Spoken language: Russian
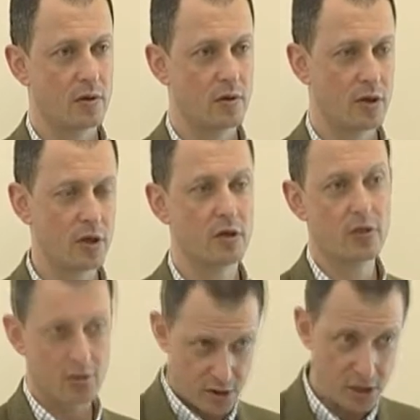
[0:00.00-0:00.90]
Так,
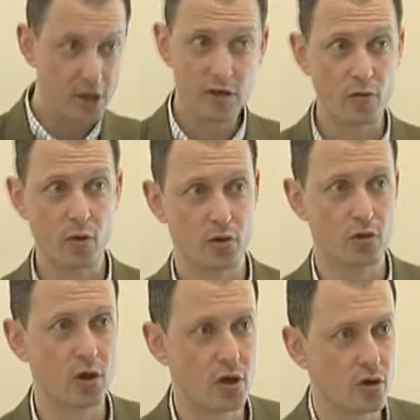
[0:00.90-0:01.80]
так задайте вопрос,
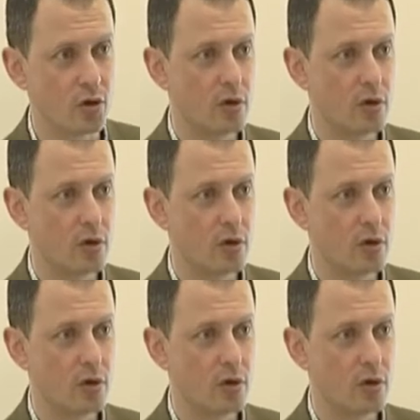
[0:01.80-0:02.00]
очень хорошо.